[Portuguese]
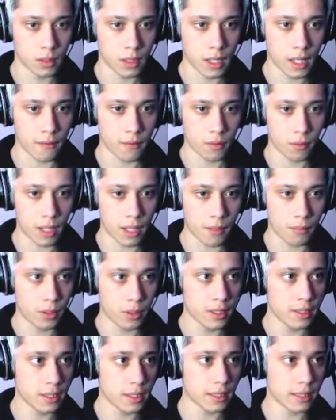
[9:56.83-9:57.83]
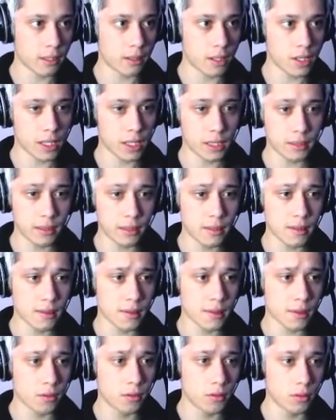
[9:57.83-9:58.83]
É, vamos lá. A polícia já tá quase chegando 30
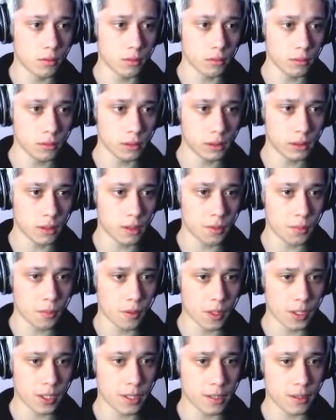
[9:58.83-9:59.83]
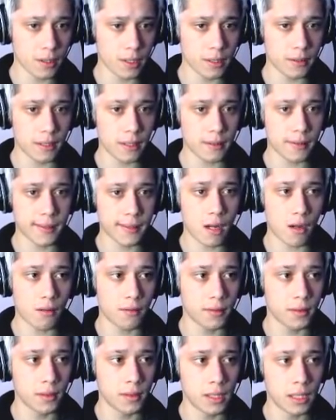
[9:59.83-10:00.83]
segundos, então, tipo, a chance não está
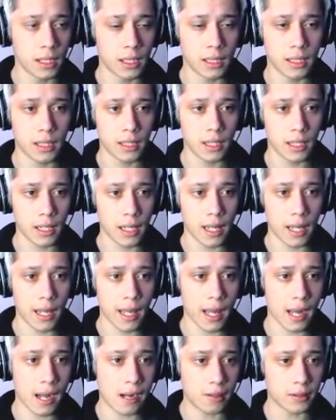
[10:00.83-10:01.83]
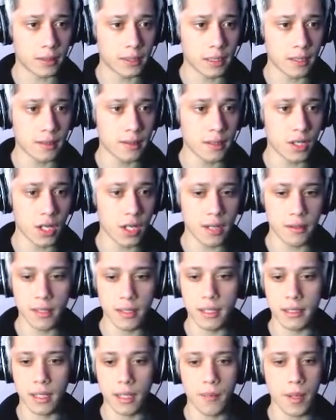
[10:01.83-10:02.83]
salvo é alta. Ah, e esse Jason,
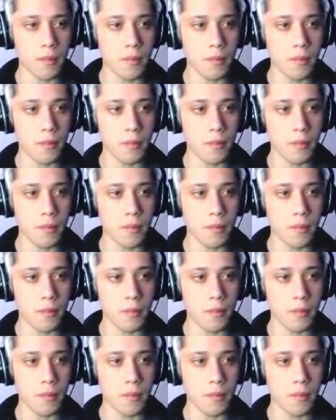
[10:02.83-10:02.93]
ele tá bem